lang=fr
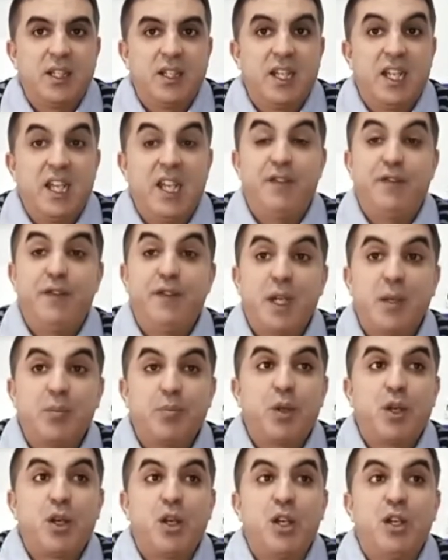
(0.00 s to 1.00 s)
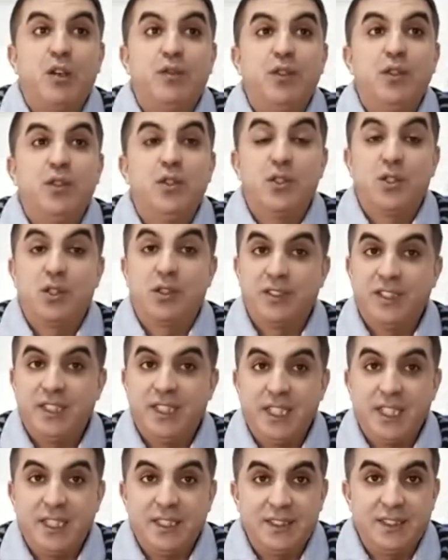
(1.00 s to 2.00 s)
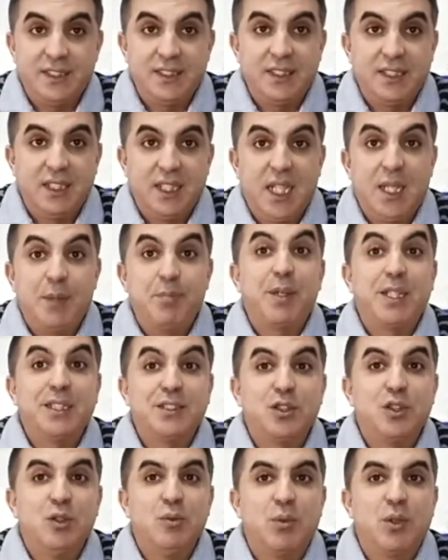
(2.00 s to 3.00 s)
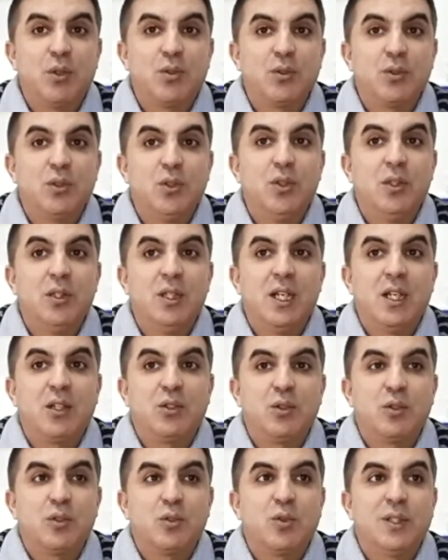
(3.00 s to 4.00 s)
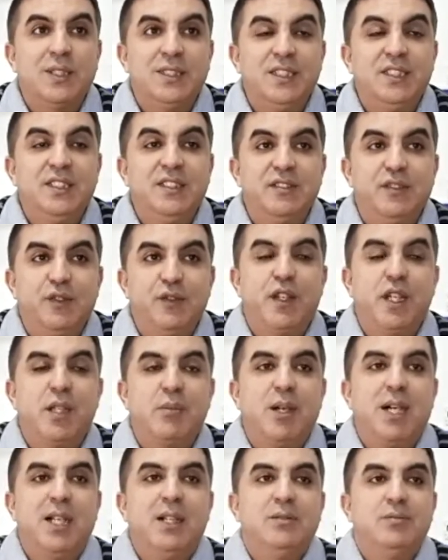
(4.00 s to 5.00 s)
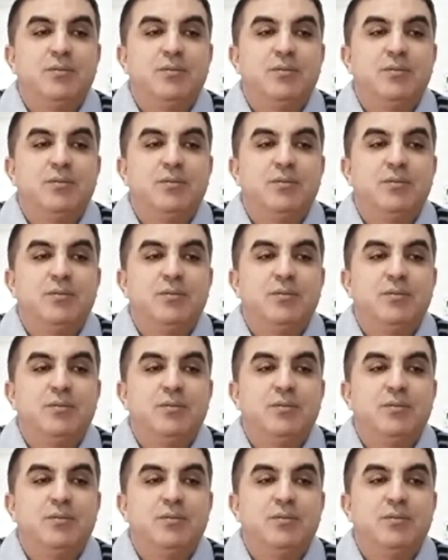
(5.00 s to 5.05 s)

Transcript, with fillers: et faire preuve de gentillesse et pas seulement de la courtoisie verbale.